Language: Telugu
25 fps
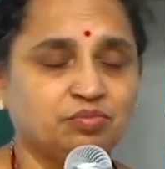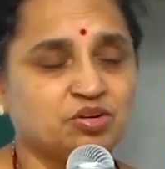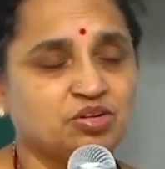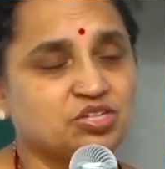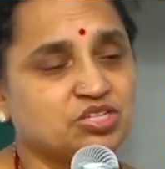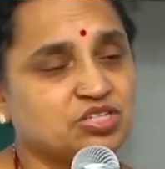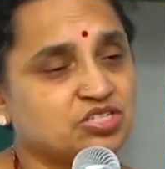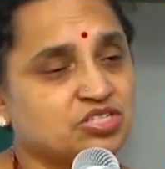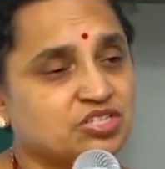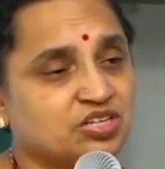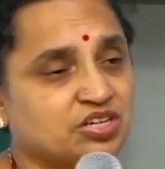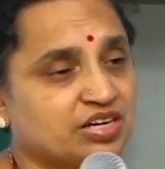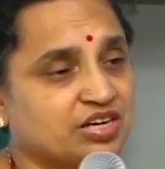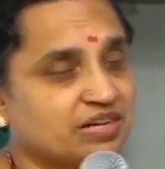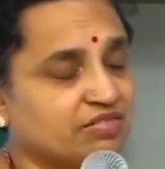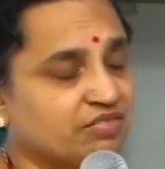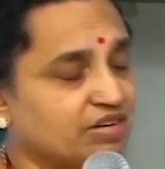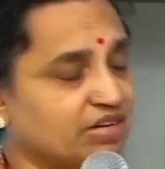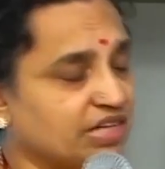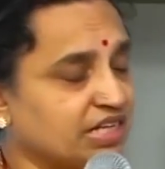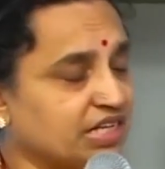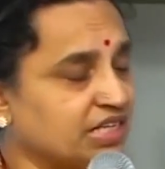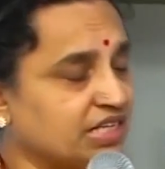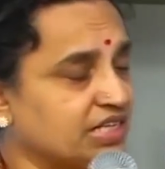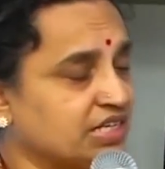ప్రొజెస్ట్రాన్
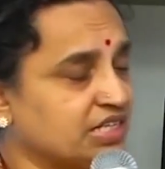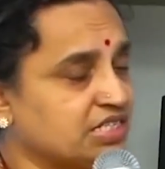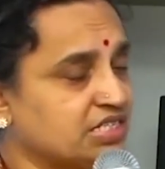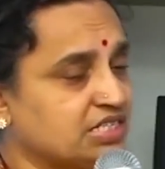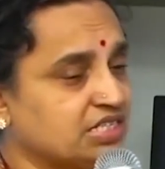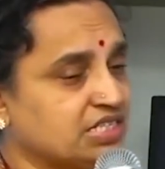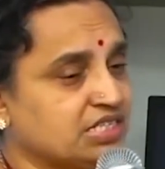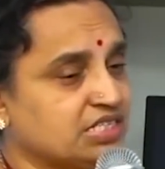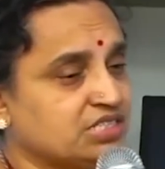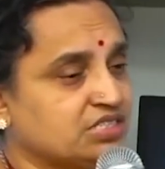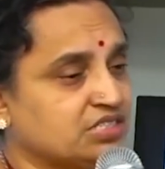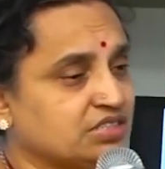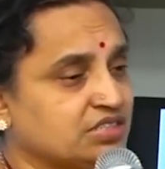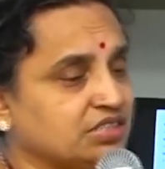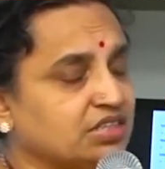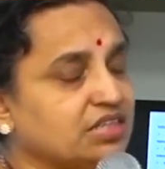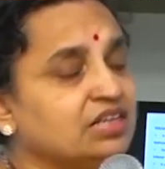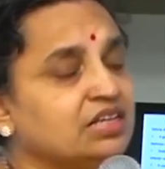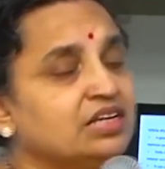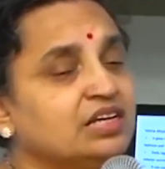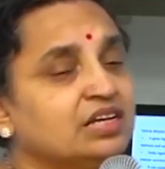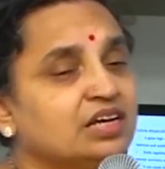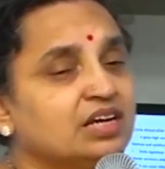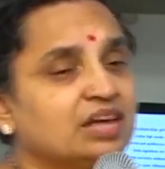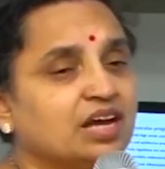లెవెల్ని ఇంక్రీజ్ చేస్తుంది
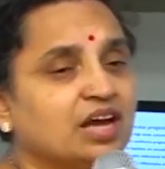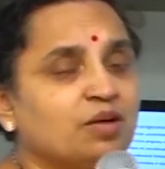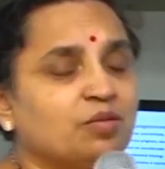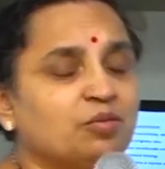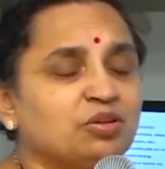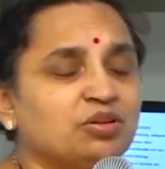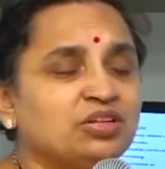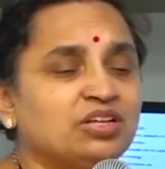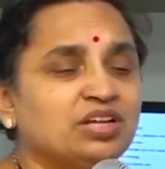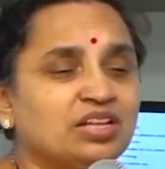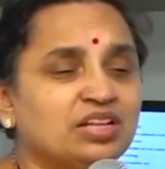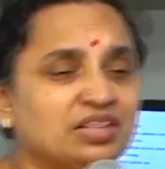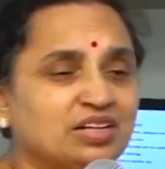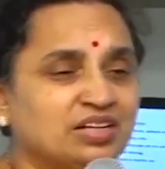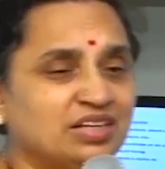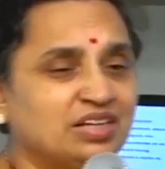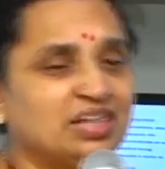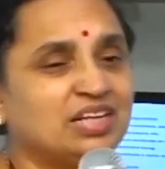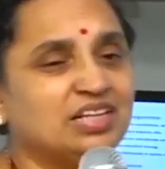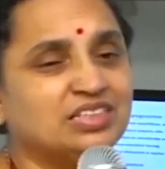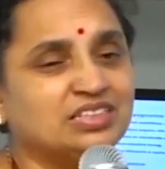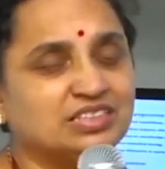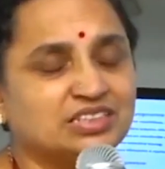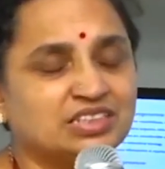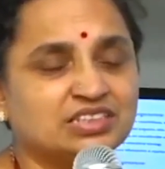కాకపోతే
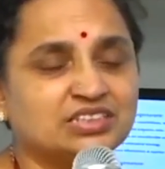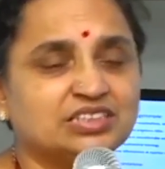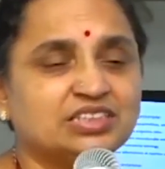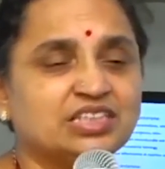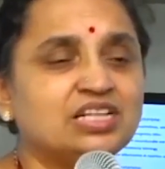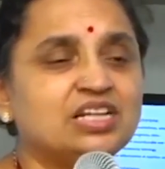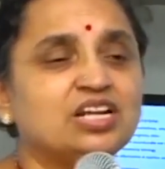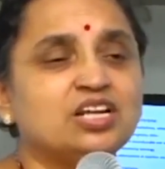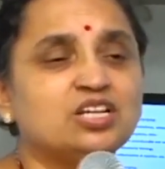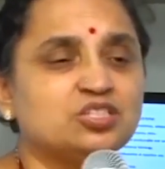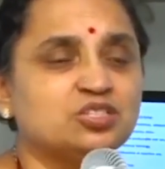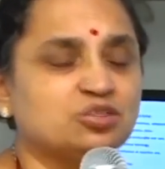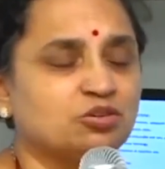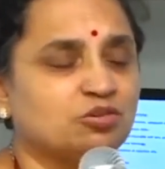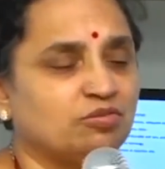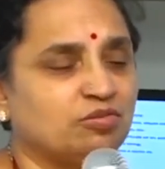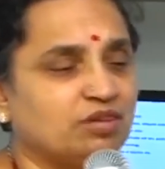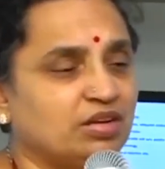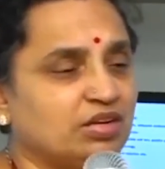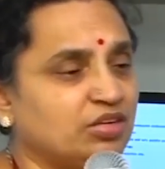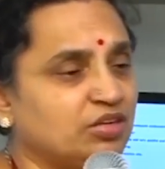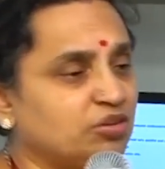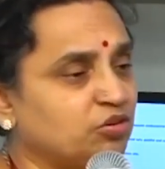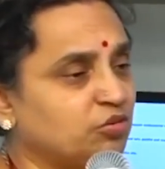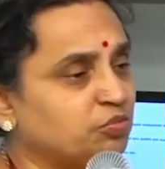ఏంటంటే ఇంజెక్షన్
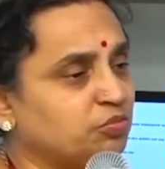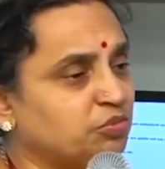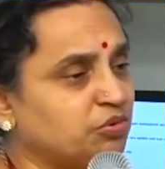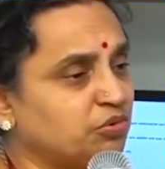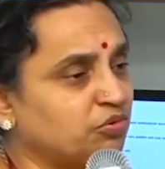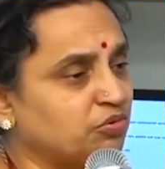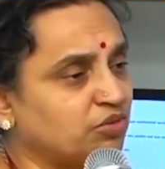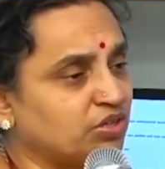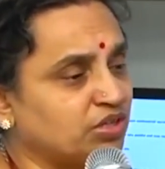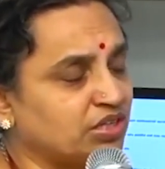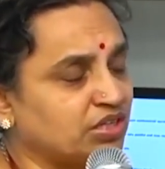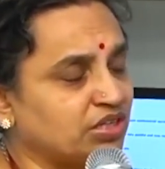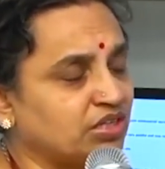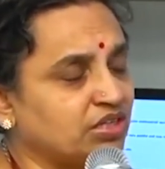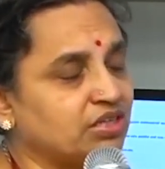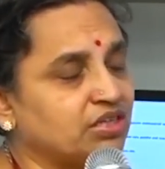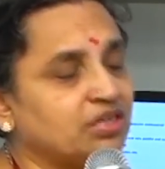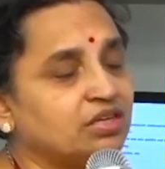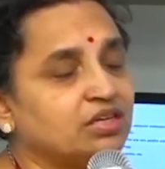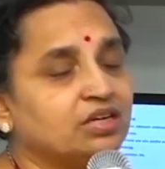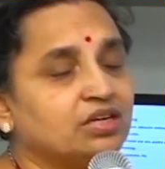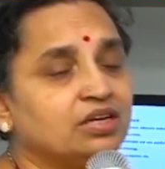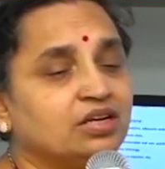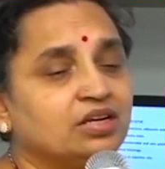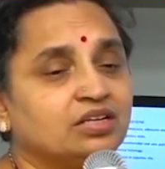వేసుకోవాలి నొప్పి ఉంటుంది
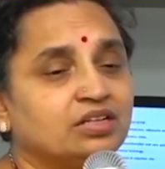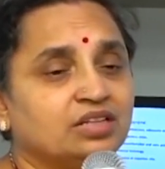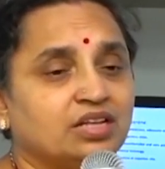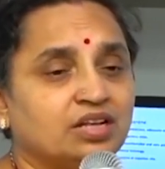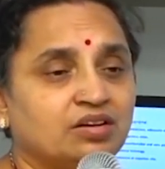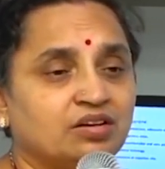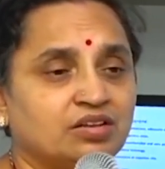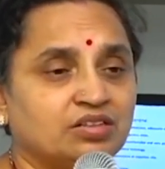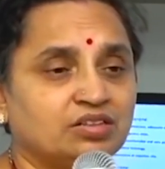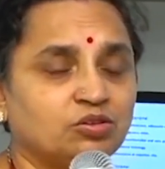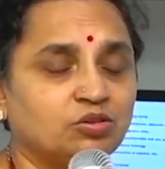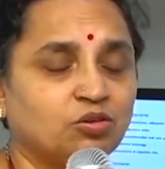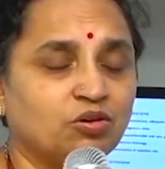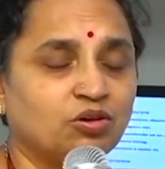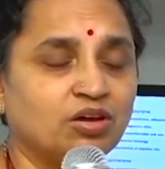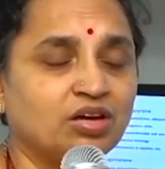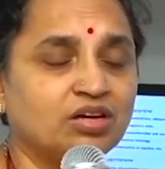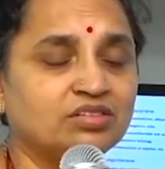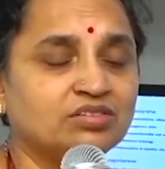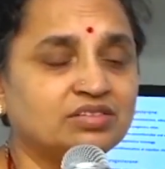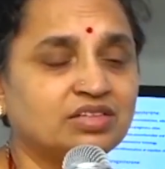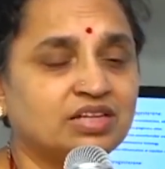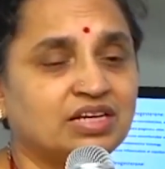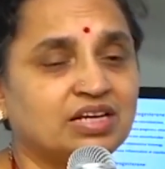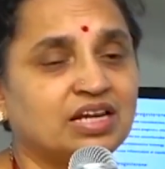తర్వాత
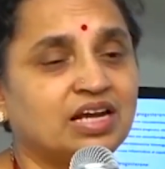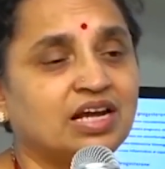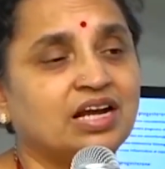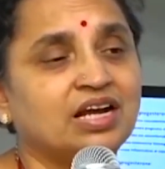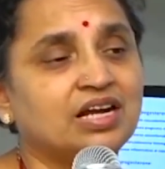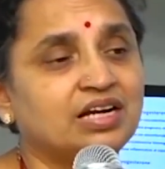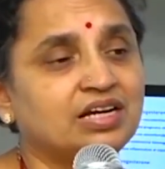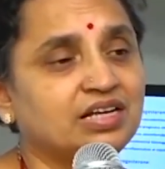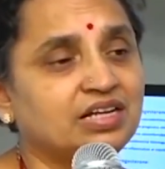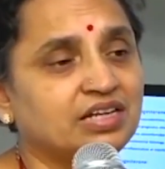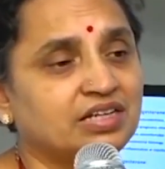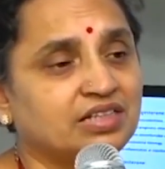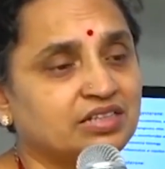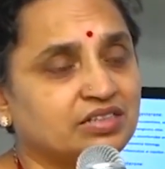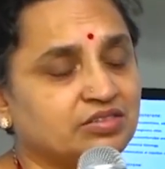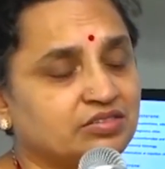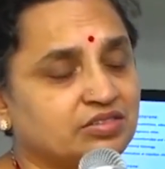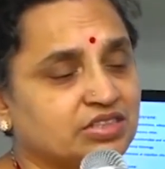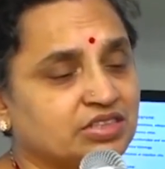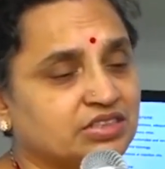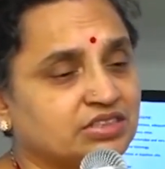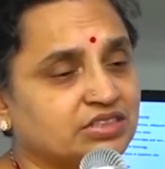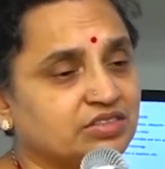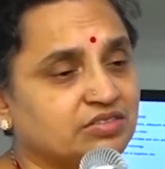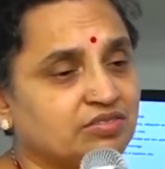ఒక్కొక్కసారి అక్కడ
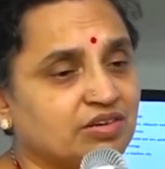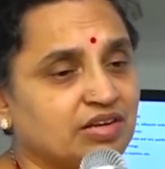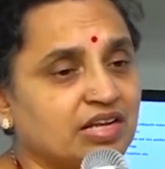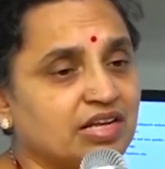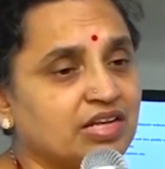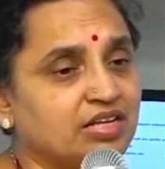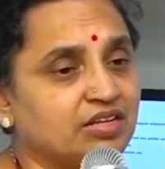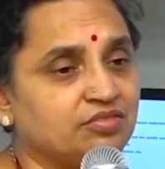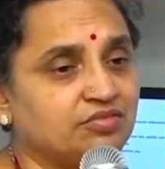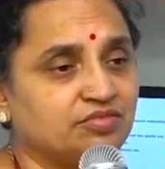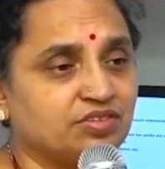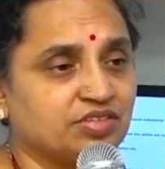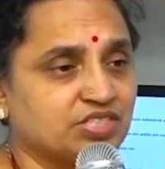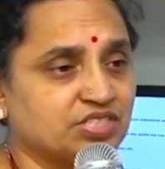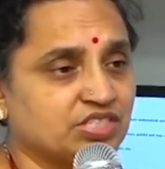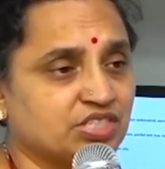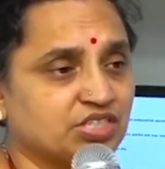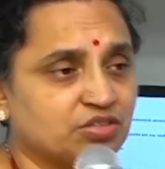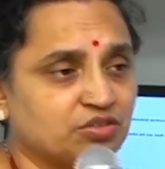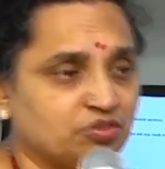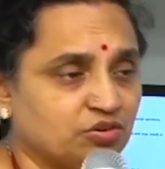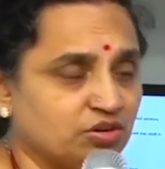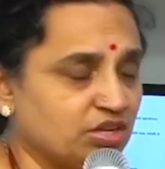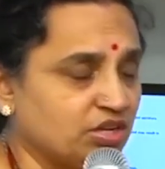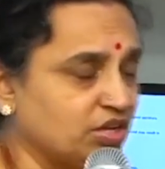ఇంజెక్షన్ వల్ల
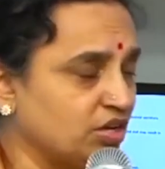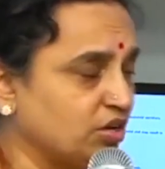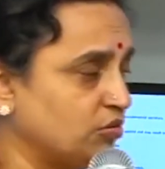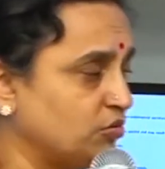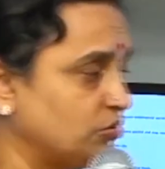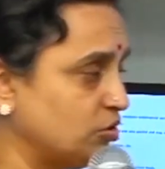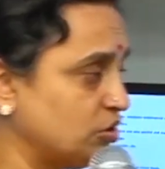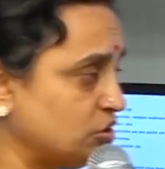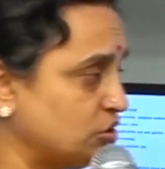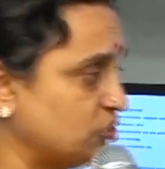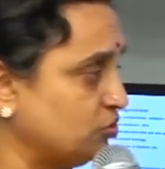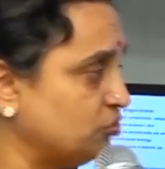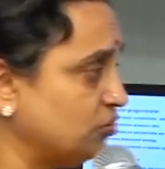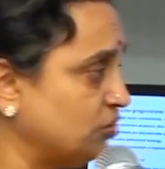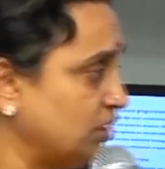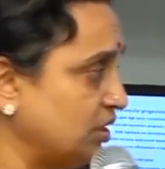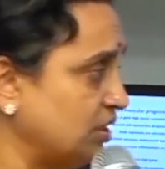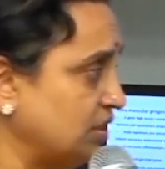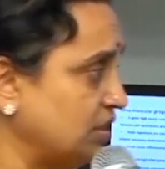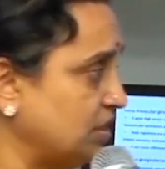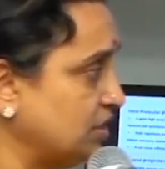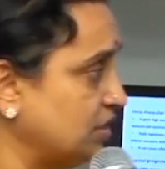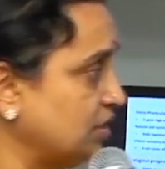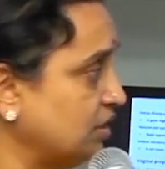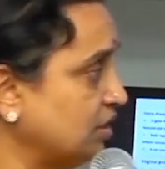ఇన్ఫెక్షన్ కూడా రావచ్చు
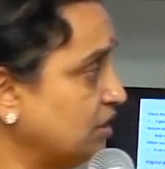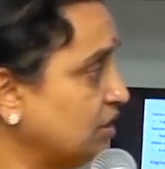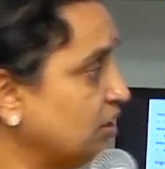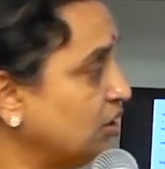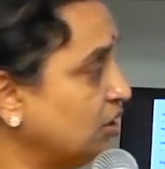అది